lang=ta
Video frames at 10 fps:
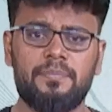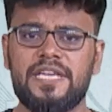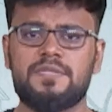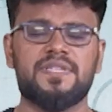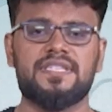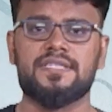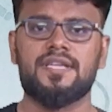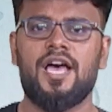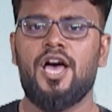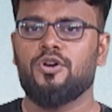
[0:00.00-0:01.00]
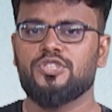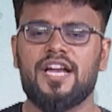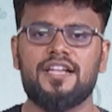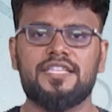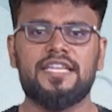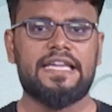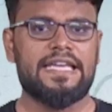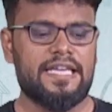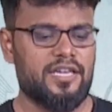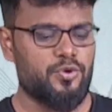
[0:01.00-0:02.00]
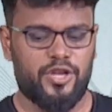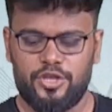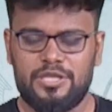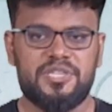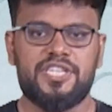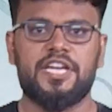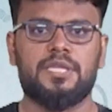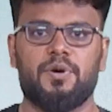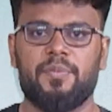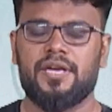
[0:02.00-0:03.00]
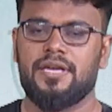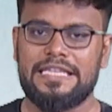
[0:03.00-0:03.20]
பேஸ்ட் பிஸ்னஸ் உதாரணத்துக்கு இன்னைக்கு இருக்கக்கூடிய இந்த மிஷின் எடுத்துப்போமே